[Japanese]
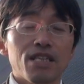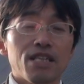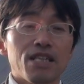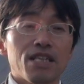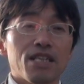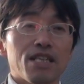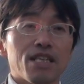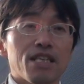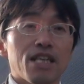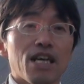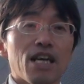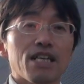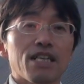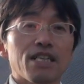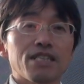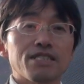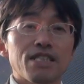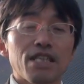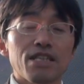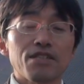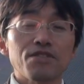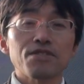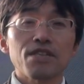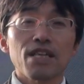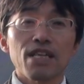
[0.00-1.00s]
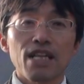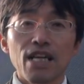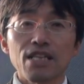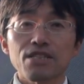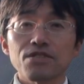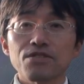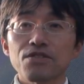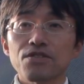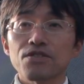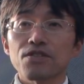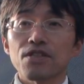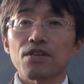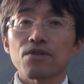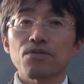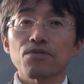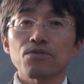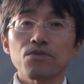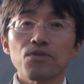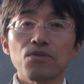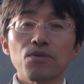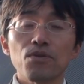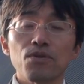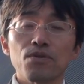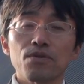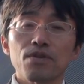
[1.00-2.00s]
えー、解決できるかなっていうようなこ
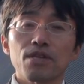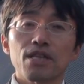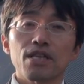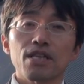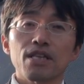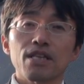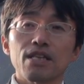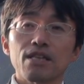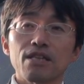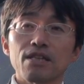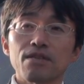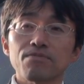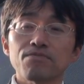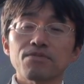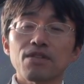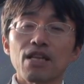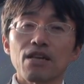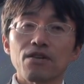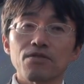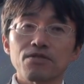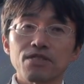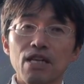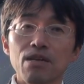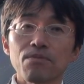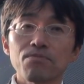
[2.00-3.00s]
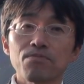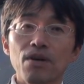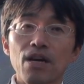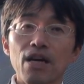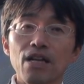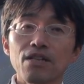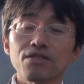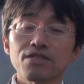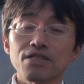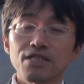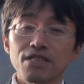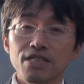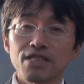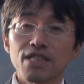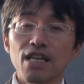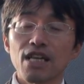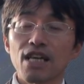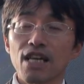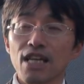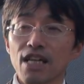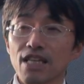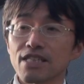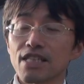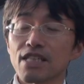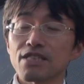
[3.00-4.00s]
とを、えー、村を散歩歩きし
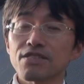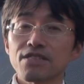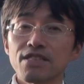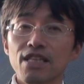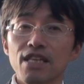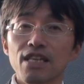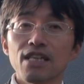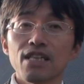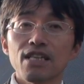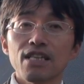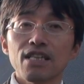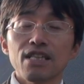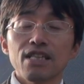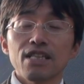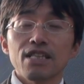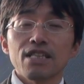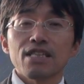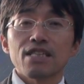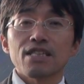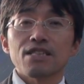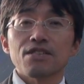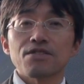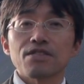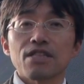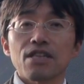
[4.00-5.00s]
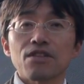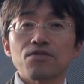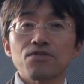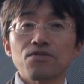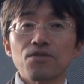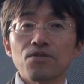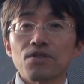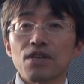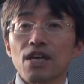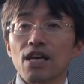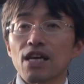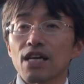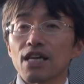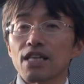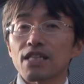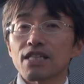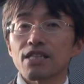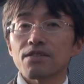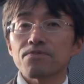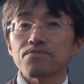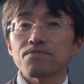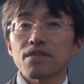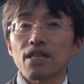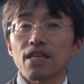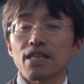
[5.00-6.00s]
ながらですねいろんなことを考え
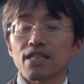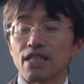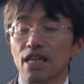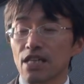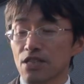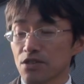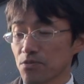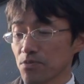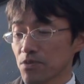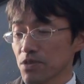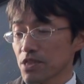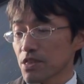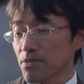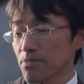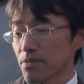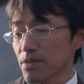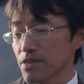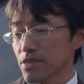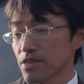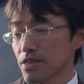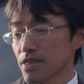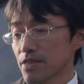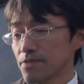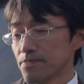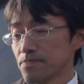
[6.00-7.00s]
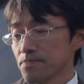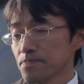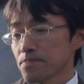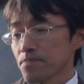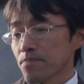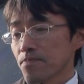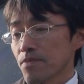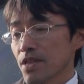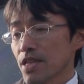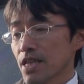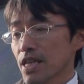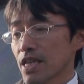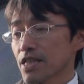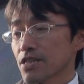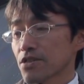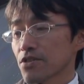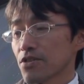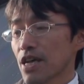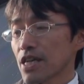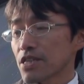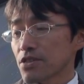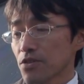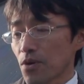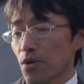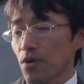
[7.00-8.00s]
てみたいなと思ってます。えー、
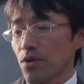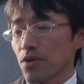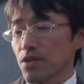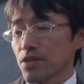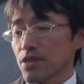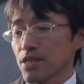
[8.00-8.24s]
その後、